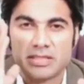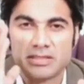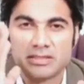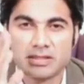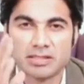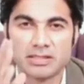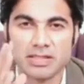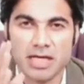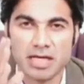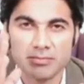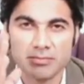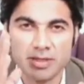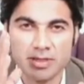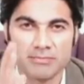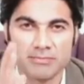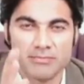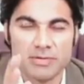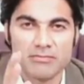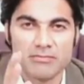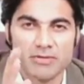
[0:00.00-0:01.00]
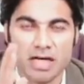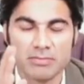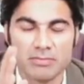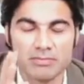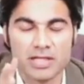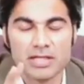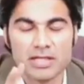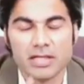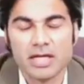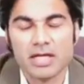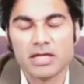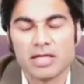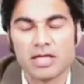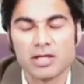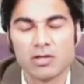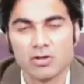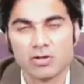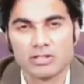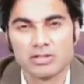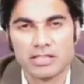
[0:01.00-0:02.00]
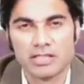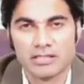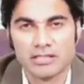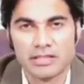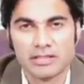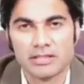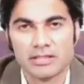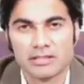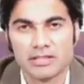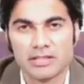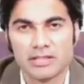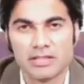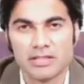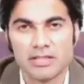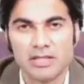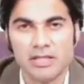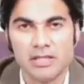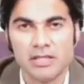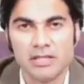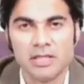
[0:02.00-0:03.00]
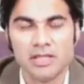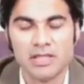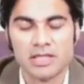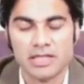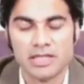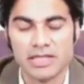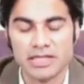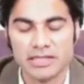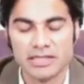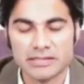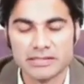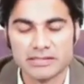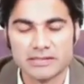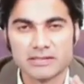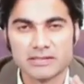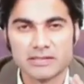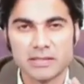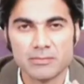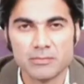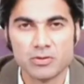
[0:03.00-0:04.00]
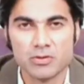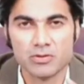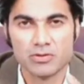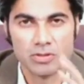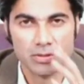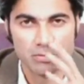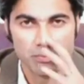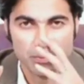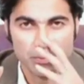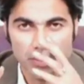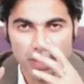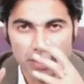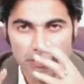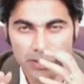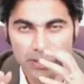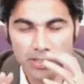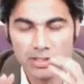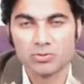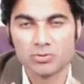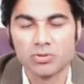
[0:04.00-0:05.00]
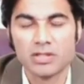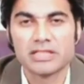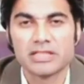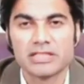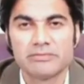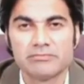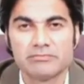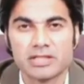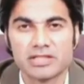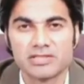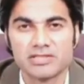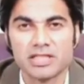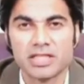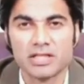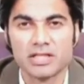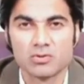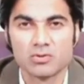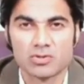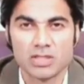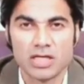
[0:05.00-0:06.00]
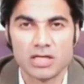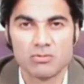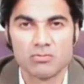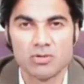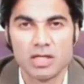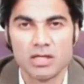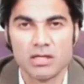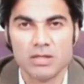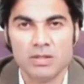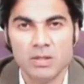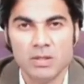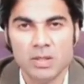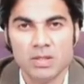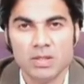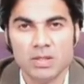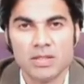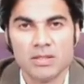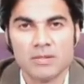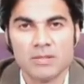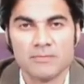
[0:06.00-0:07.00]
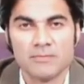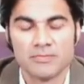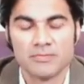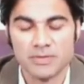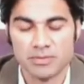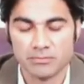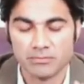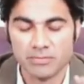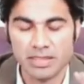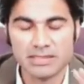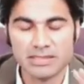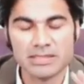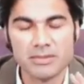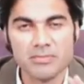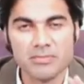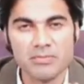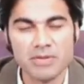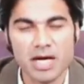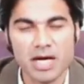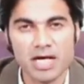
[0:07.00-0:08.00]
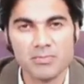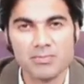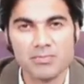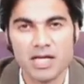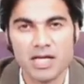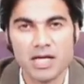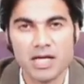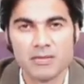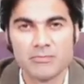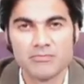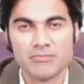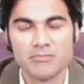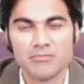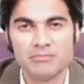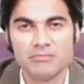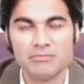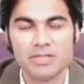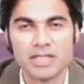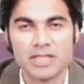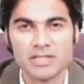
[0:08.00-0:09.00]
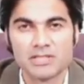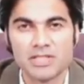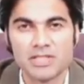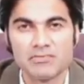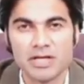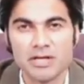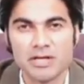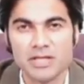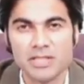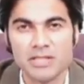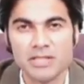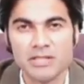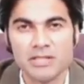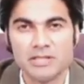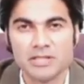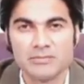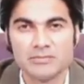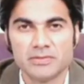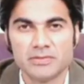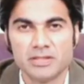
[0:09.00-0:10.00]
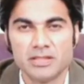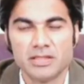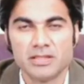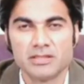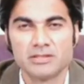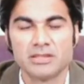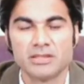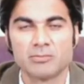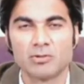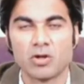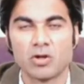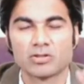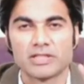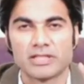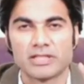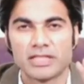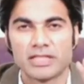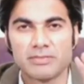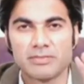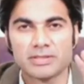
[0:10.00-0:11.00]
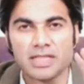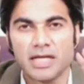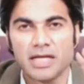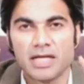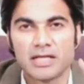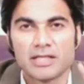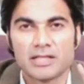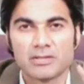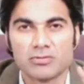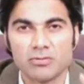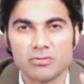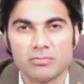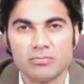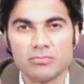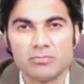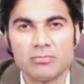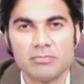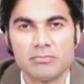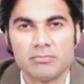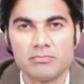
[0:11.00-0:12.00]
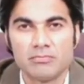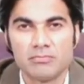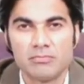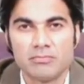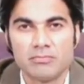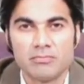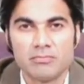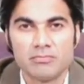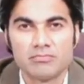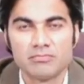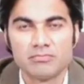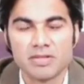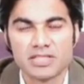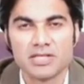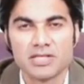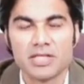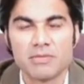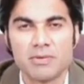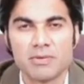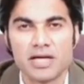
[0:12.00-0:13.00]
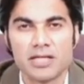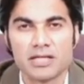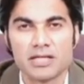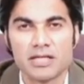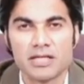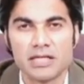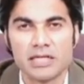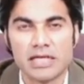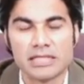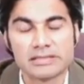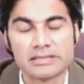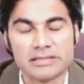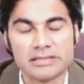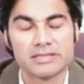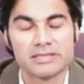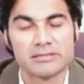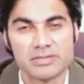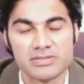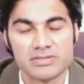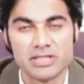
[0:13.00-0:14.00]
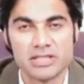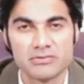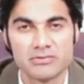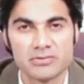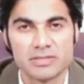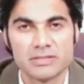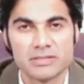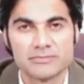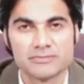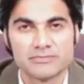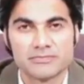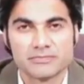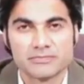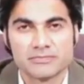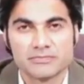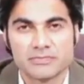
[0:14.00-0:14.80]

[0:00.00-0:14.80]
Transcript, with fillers: मेरे रिश्तेदार मेरे परिवार मेरे घर के लोग दे सकते थे लेकिन सब कुछ परमेश्वर की मर्जी के अनुसार हुआ मैं जब बीमार पड़ा मेरे जीवन में जब डॉक्टर ने बताया कि तू बच नहीं पाएगा ऐसी समस्या तुझे